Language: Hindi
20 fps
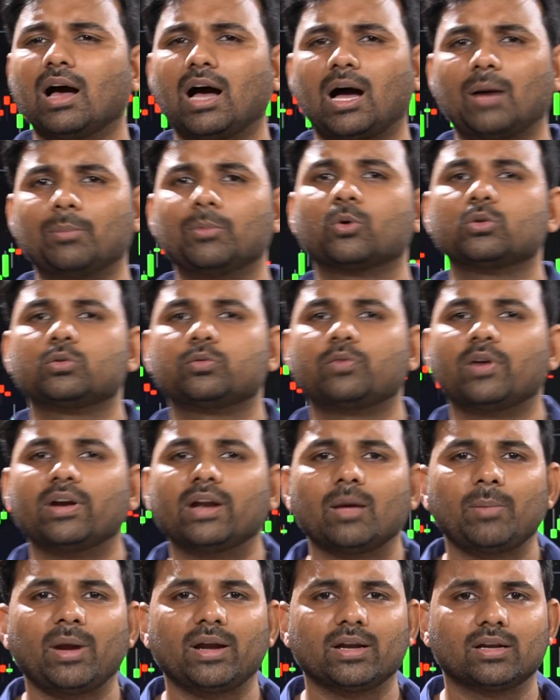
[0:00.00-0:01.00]
आपने कुछ
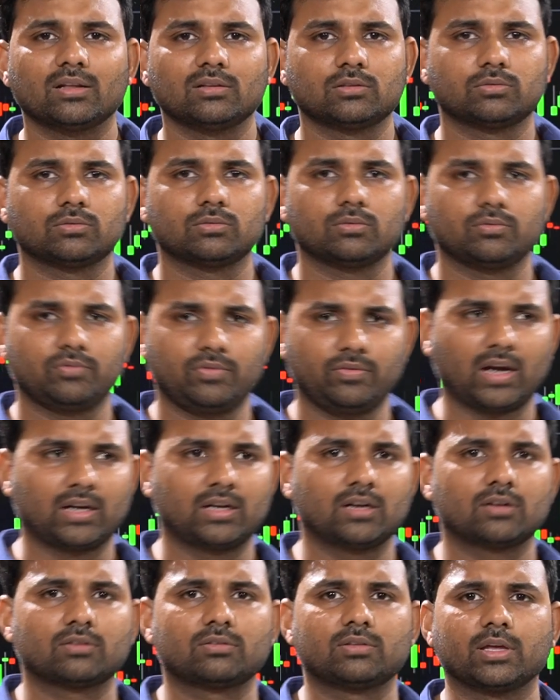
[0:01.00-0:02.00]
फंडामेंटल्स
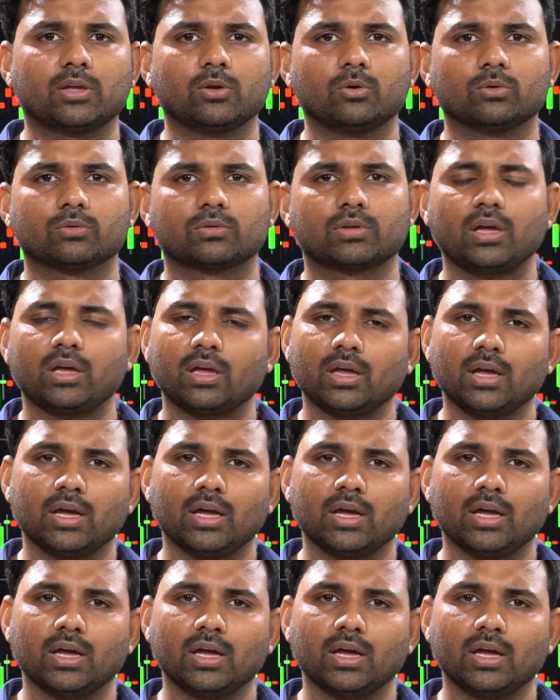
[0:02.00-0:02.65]
फैक्टर्स देखे उसके